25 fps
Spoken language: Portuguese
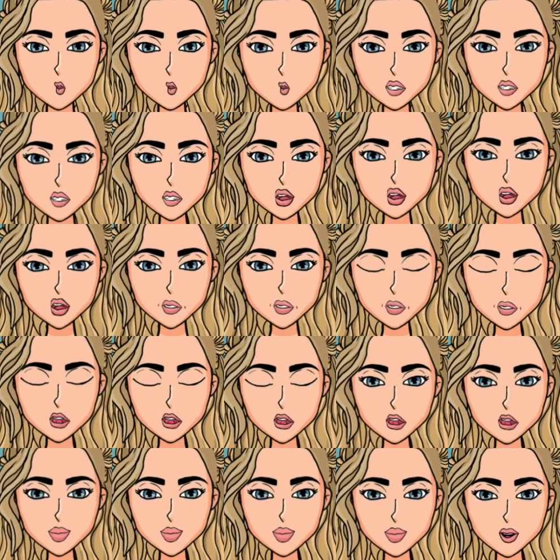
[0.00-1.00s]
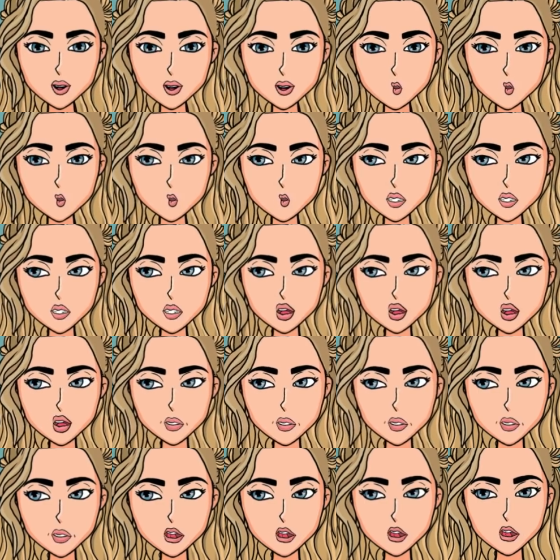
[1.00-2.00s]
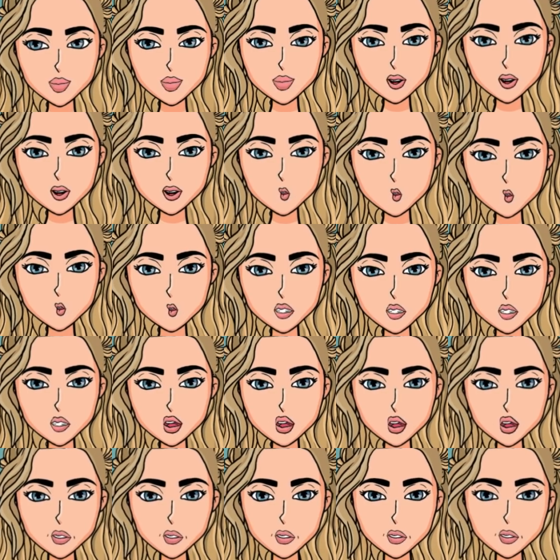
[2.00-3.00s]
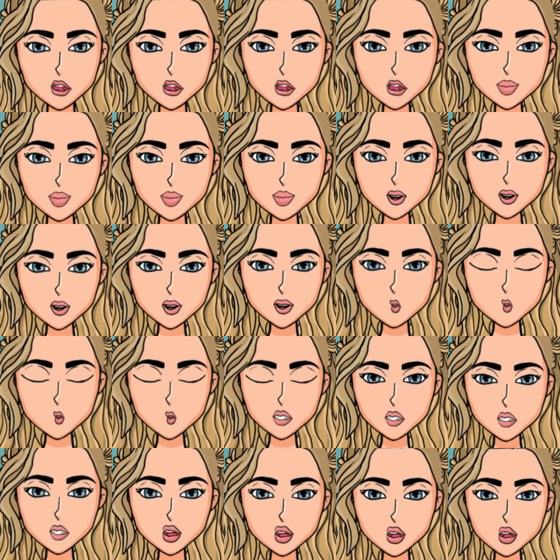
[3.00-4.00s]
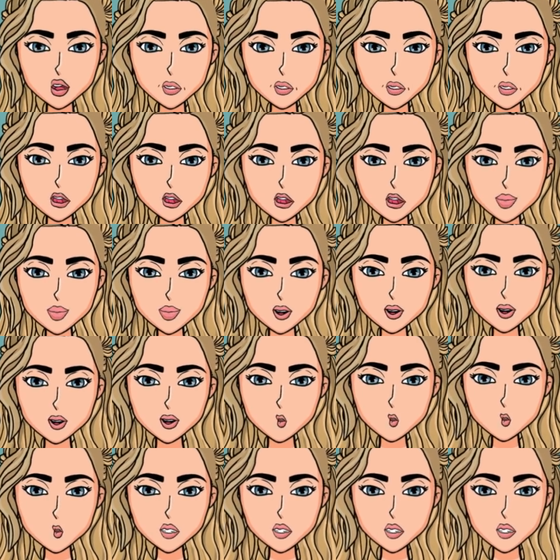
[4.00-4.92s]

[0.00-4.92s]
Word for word: Agora, tudo tinha finalmente se encaixado. Aparentemente, ele ficou sem